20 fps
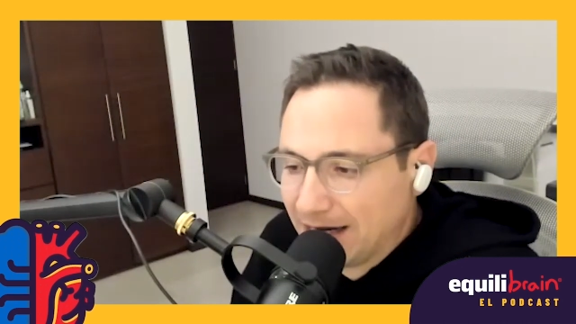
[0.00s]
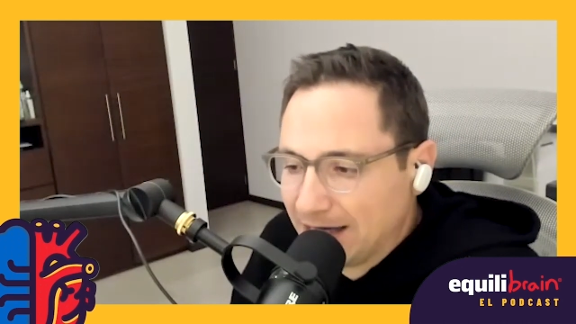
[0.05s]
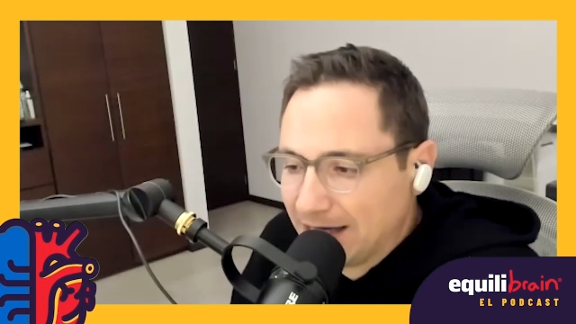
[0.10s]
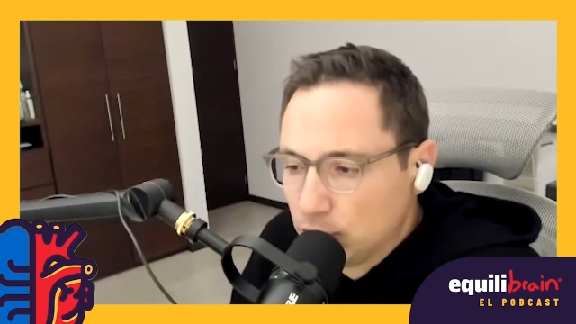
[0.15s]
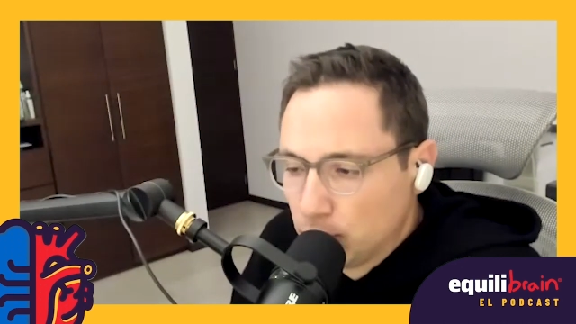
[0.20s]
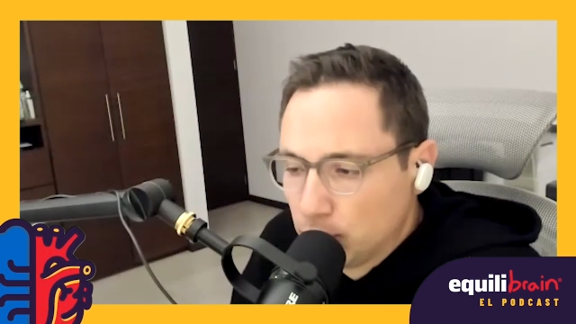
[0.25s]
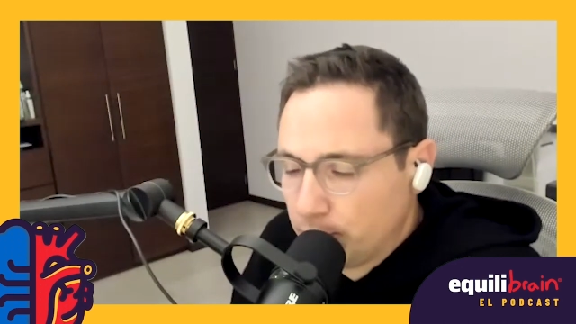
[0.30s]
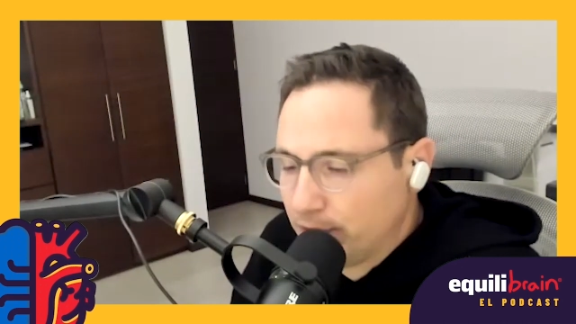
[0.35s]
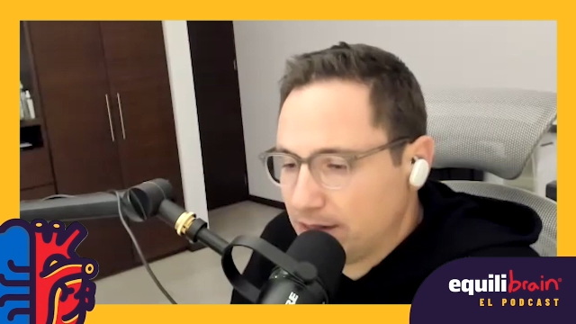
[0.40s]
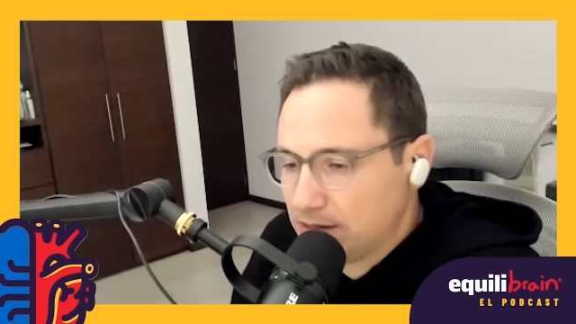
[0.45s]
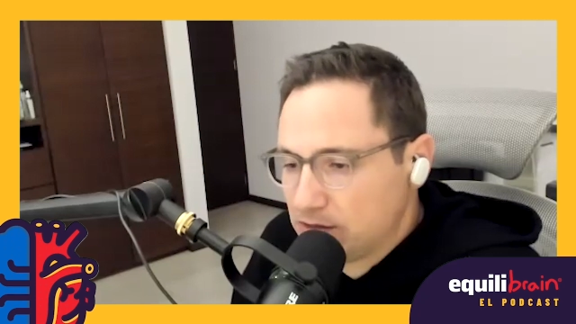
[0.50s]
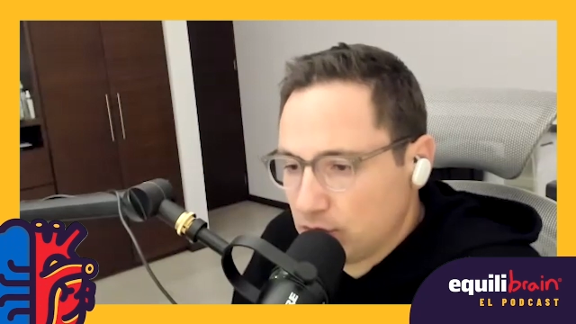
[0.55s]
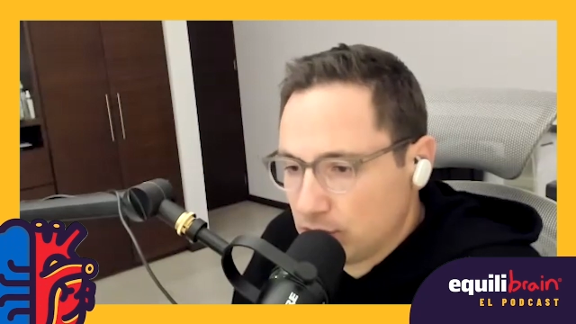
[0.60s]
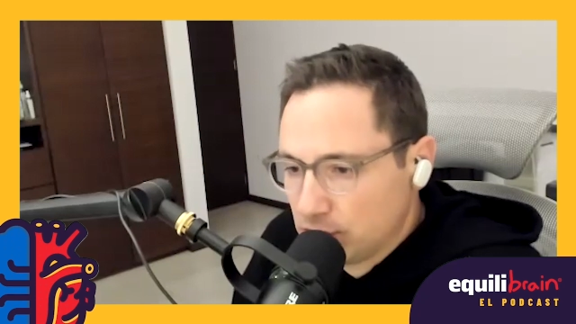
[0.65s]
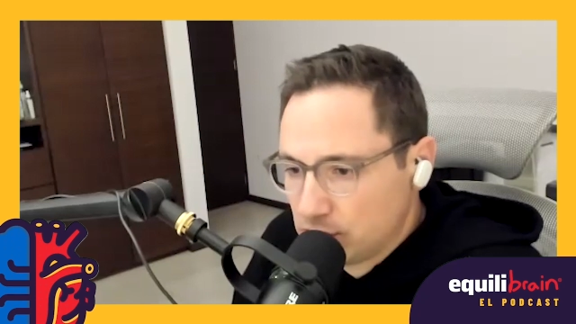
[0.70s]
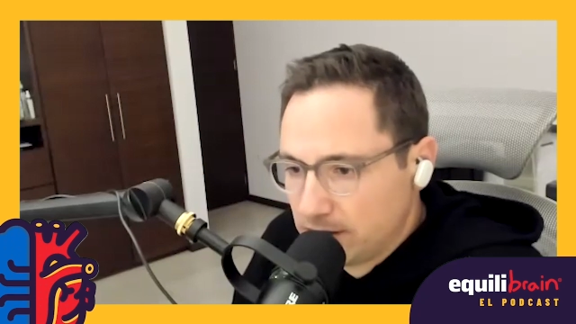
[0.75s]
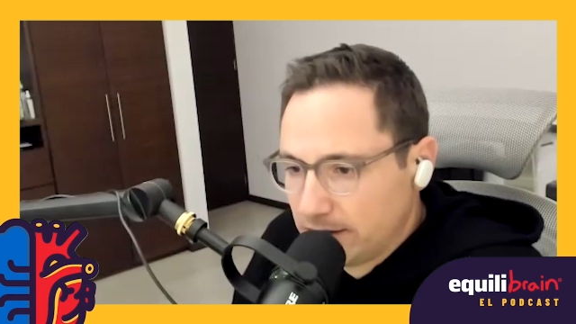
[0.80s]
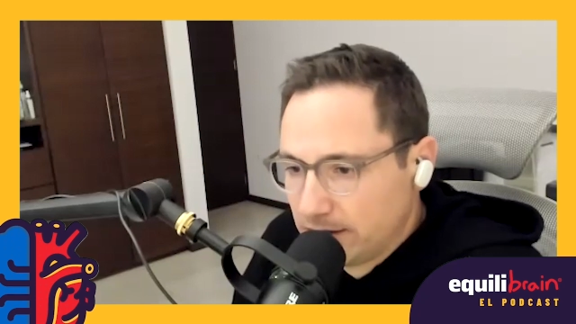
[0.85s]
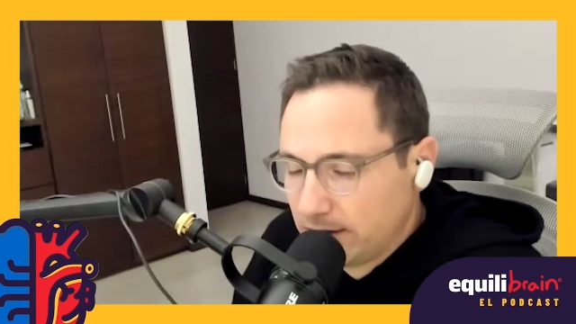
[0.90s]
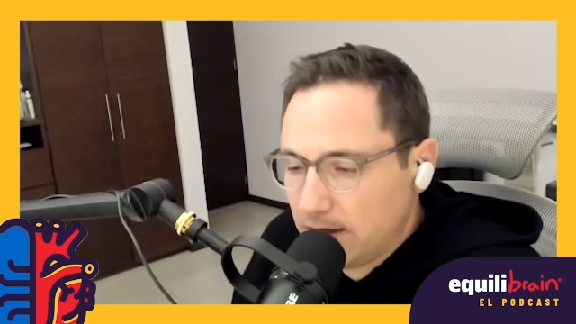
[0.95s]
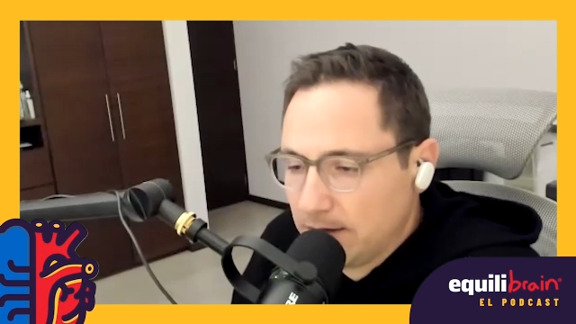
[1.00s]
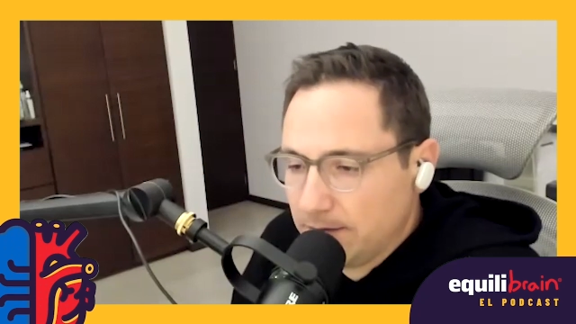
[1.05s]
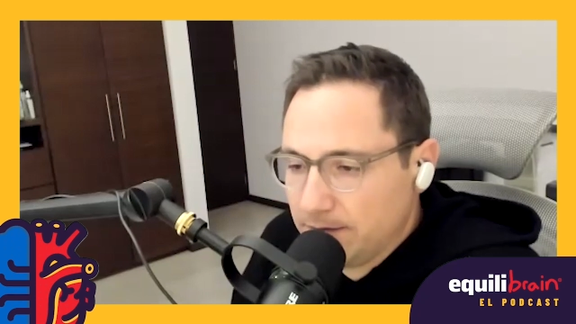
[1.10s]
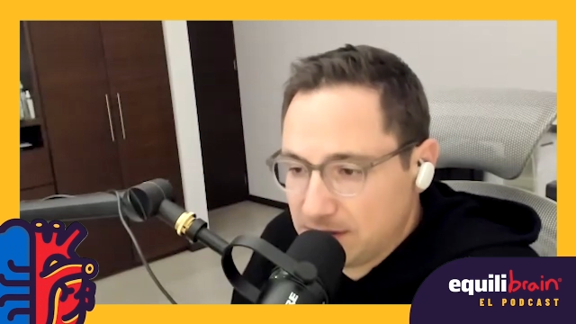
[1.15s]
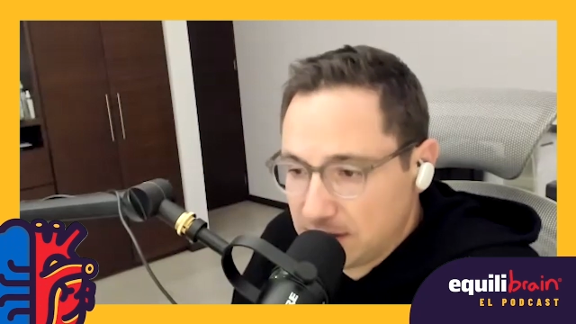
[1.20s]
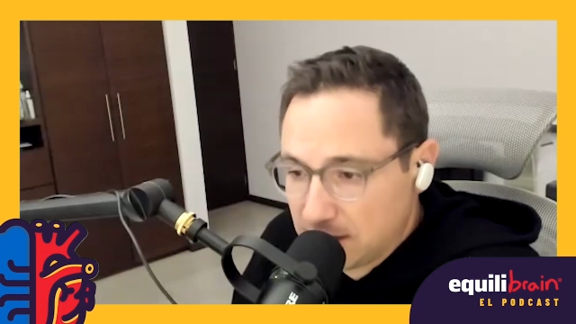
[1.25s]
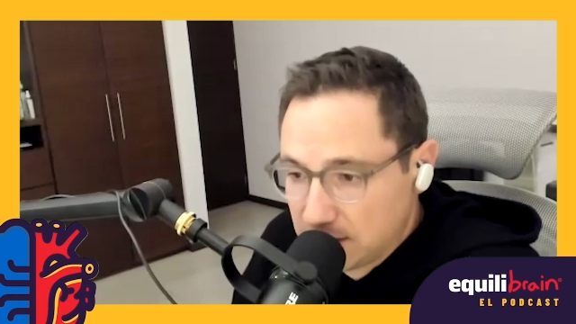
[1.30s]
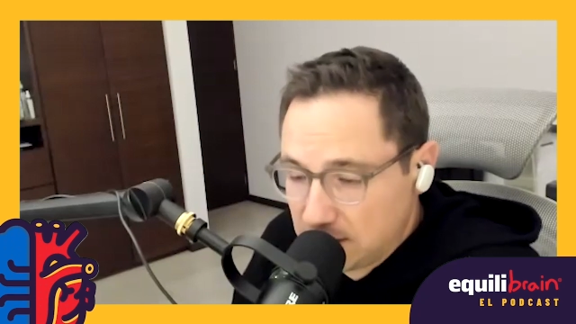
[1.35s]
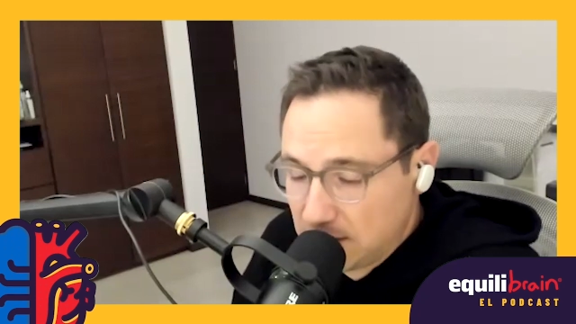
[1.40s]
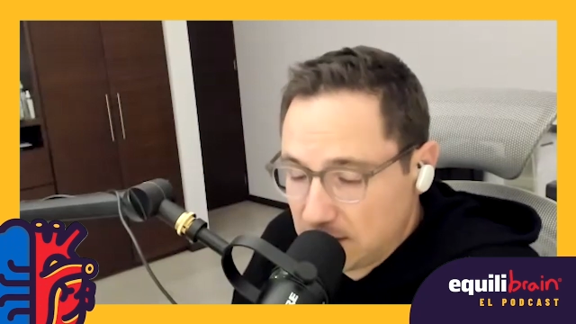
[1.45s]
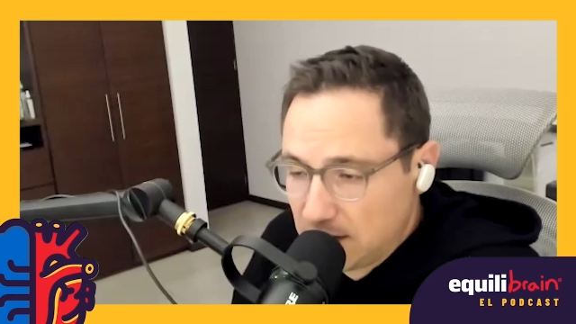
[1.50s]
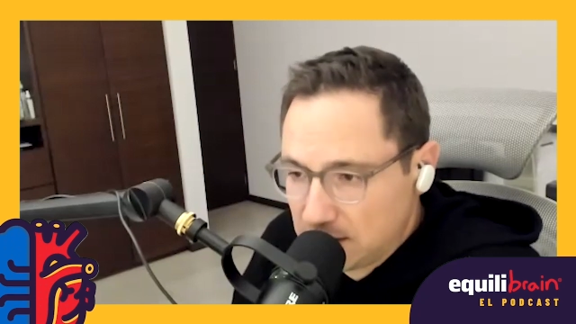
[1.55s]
que tú puedas conocerte y empezar